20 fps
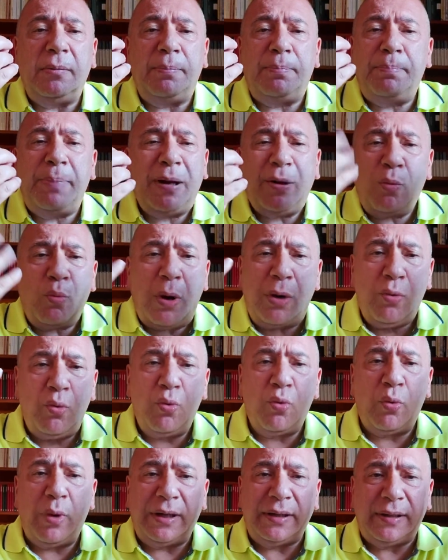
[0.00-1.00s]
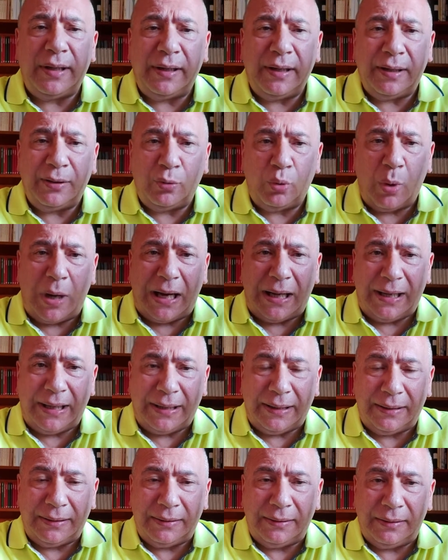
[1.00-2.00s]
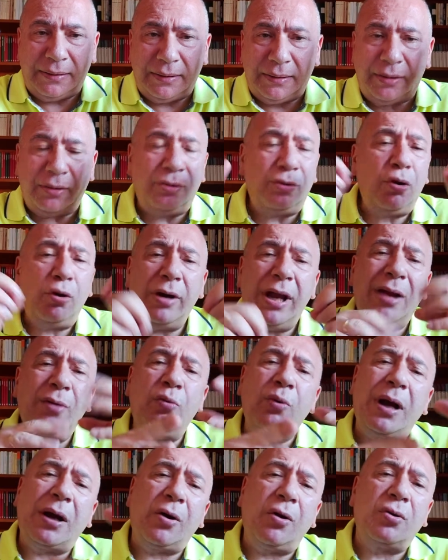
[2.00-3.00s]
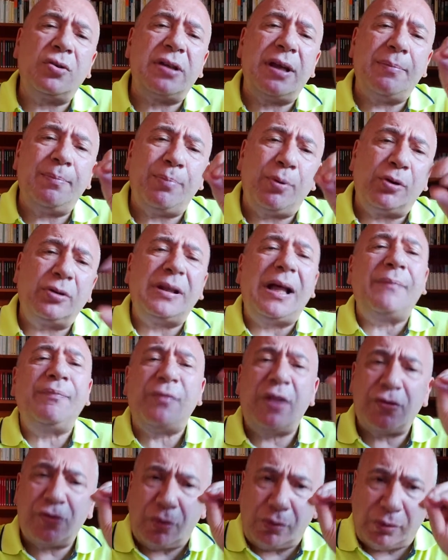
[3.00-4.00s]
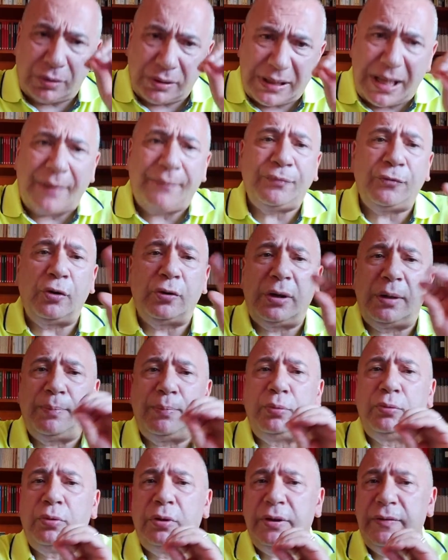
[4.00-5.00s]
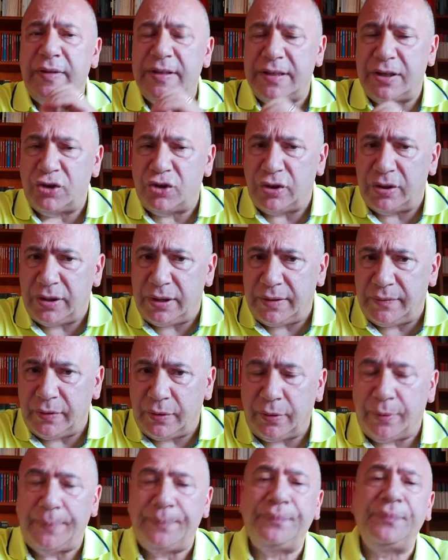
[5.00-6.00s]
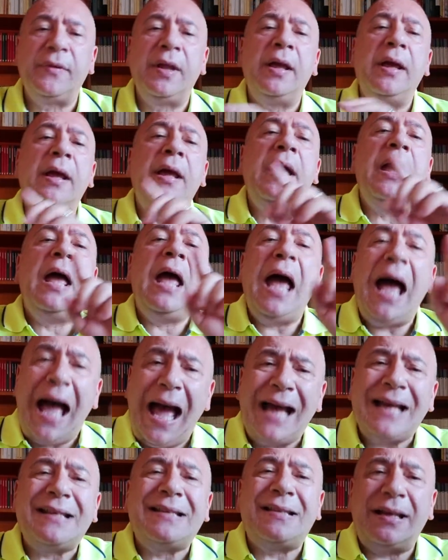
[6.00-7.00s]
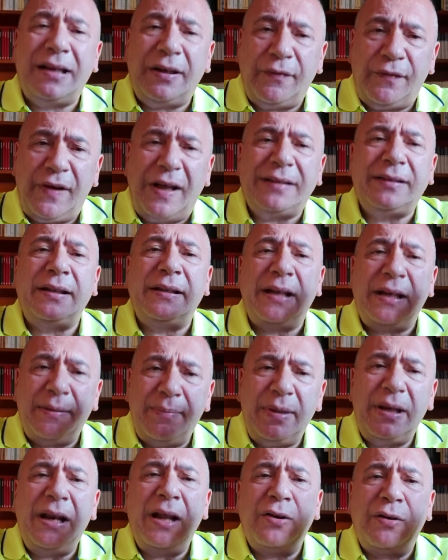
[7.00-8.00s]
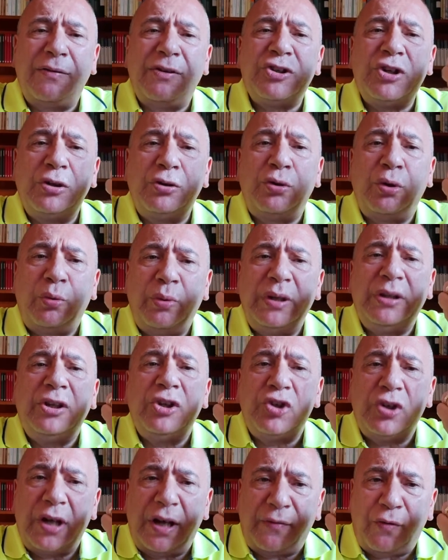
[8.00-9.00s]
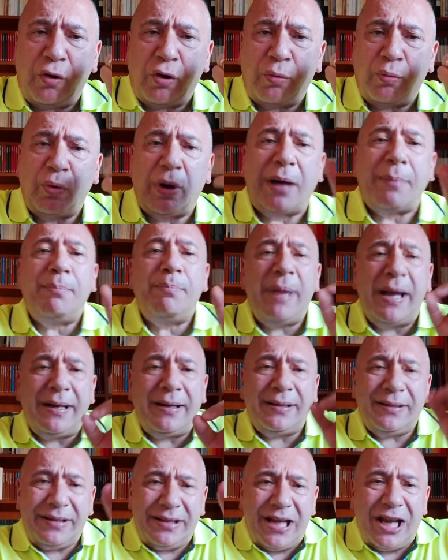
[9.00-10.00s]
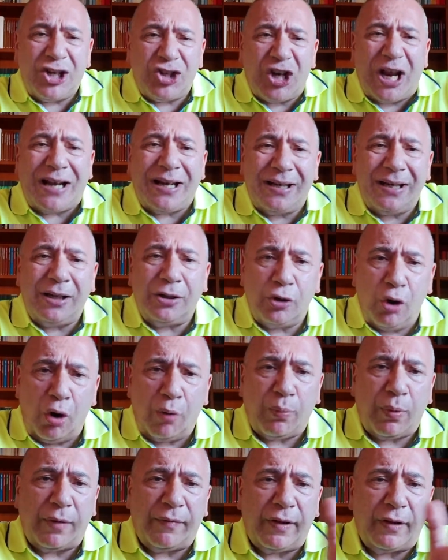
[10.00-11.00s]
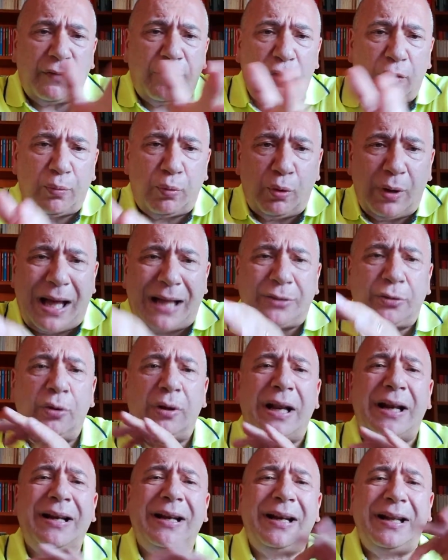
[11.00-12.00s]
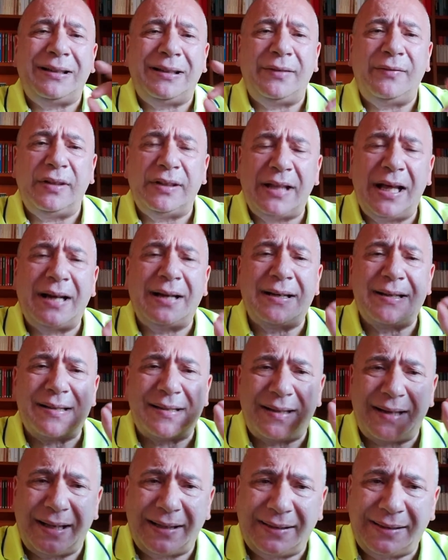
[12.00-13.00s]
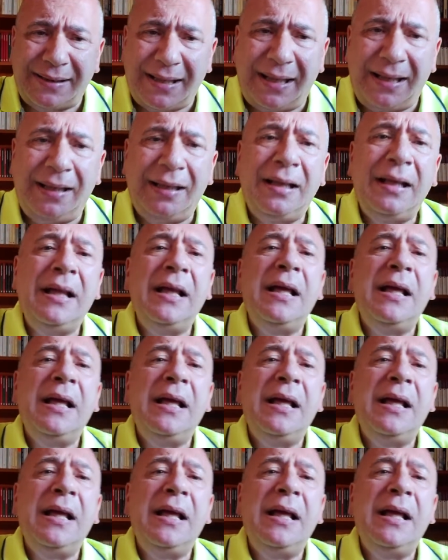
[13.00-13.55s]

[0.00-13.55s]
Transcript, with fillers: per qualunque intellettuale non è una cosa importante soltanto dal punto di vista scientifico. Einstein infatti nel 1915 la formula, ben dieci anni dopo aver formulato la relatività ristretta,